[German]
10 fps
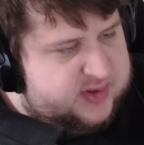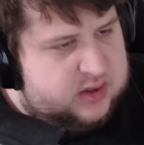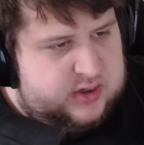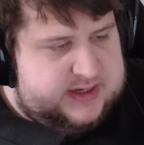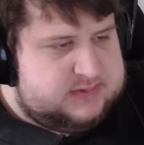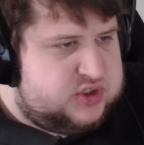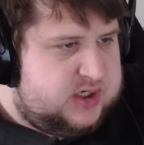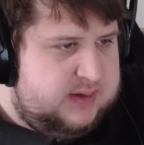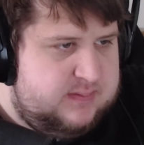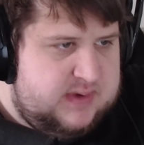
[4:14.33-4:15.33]
Leute haben
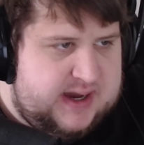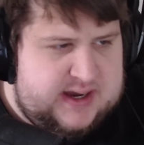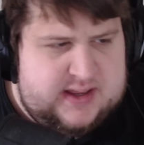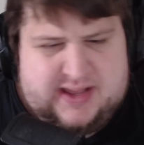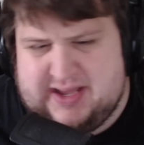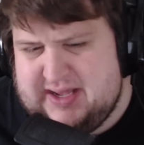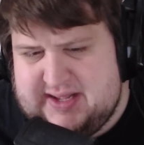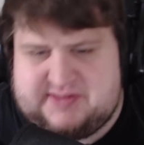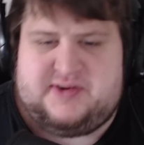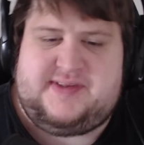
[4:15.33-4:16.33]
geschrieben, ja,
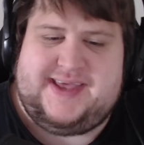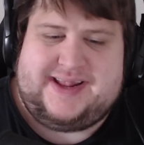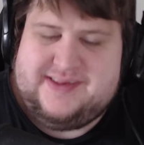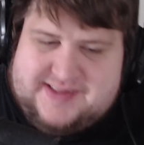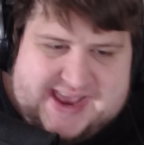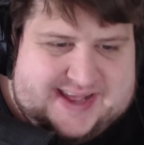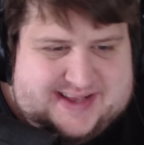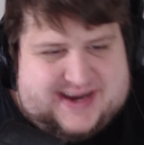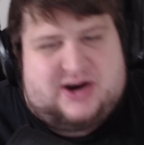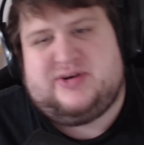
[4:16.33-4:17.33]
das hört sich alles eher
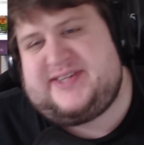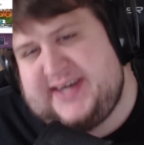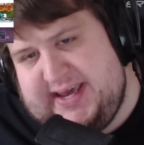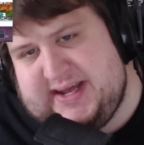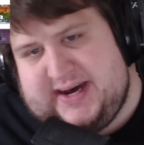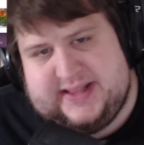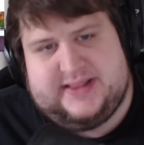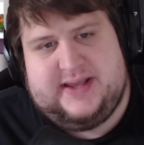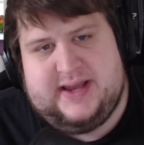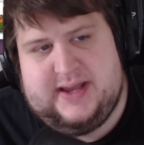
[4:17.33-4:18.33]
nach Ausrede an